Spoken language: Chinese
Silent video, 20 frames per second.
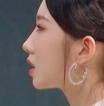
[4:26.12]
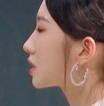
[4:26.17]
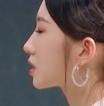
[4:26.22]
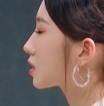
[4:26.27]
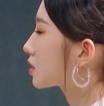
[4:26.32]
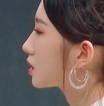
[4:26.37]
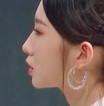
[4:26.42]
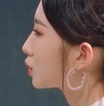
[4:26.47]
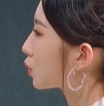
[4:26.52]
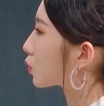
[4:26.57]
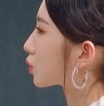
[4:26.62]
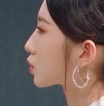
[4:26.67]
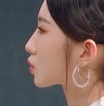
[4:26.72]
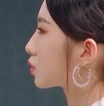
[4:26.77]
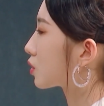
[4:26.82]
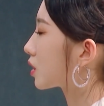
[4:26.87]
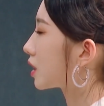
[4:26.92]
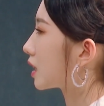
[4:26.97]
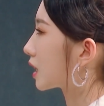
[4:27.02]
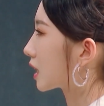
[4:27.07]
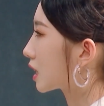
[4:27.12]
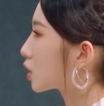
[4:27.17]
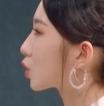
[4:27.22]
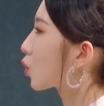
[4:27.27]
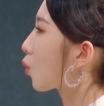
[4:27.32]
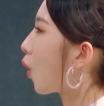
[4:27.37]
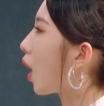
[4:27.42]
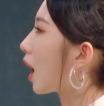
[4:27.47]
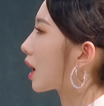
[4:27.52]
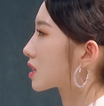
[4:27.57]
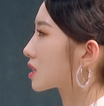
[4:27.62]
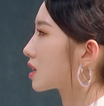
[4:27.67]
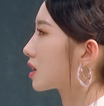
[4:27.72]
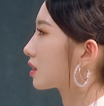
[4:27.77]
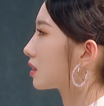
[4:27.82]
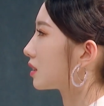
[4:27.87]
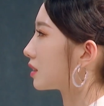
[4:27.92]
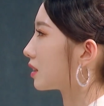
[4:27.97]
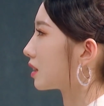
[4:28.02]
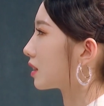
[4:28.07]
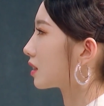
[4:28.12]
其实你有的时候可以更夸张一点，